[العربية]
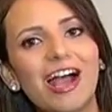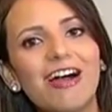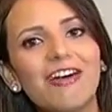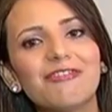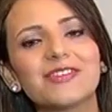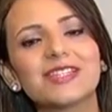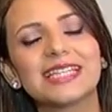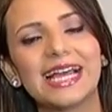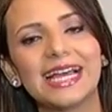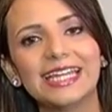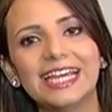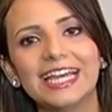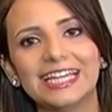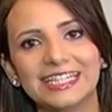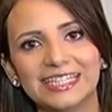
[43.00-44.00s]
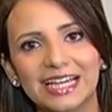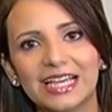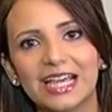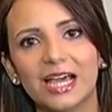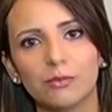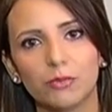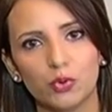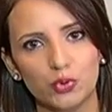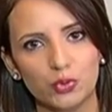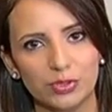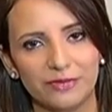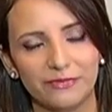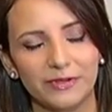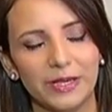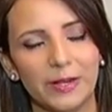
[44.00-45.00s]
يحافظ على النكهة
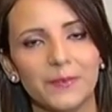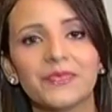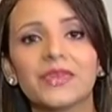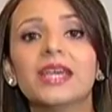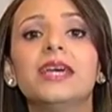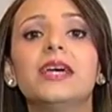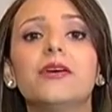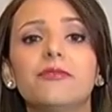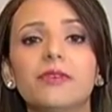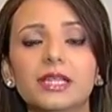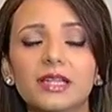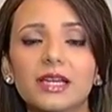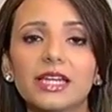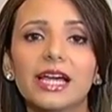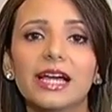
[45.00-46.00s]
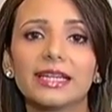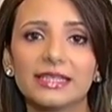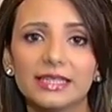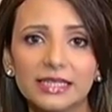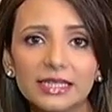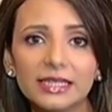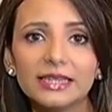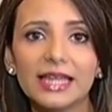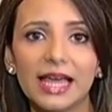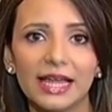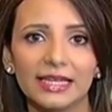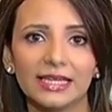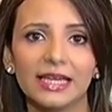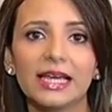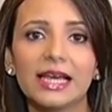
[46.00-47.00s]
الموجودة فيها في طريقة كتير
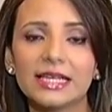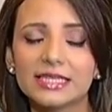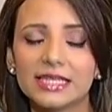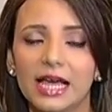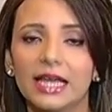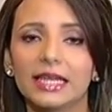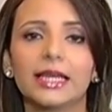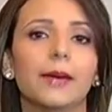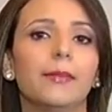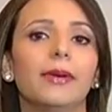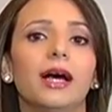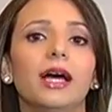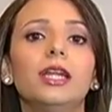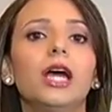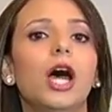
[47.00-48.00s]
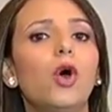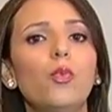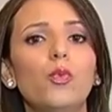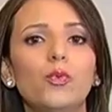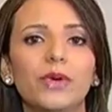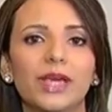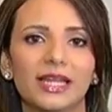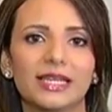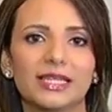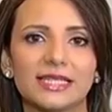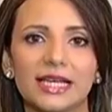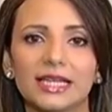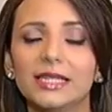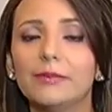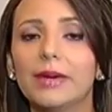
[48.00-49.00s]
تانية أسهل كمان أو ممكن
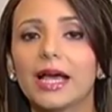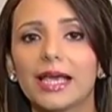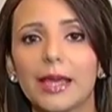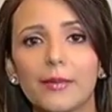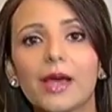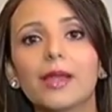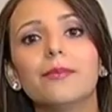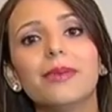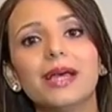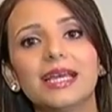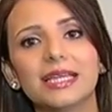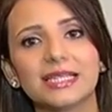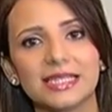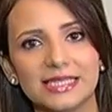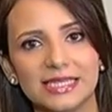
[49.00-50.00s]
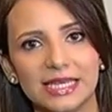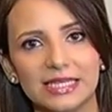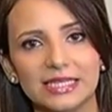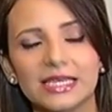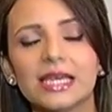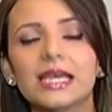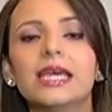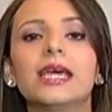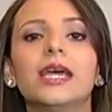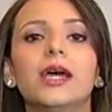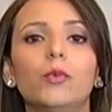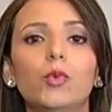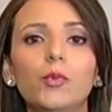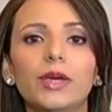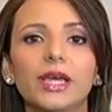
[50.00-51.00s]
نستخدمها كمان مع الزيت
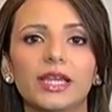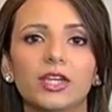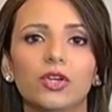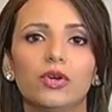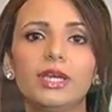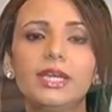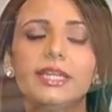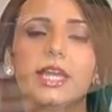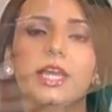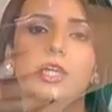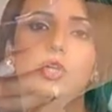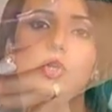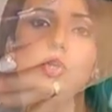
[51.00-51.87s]
ممكن إنه إحنا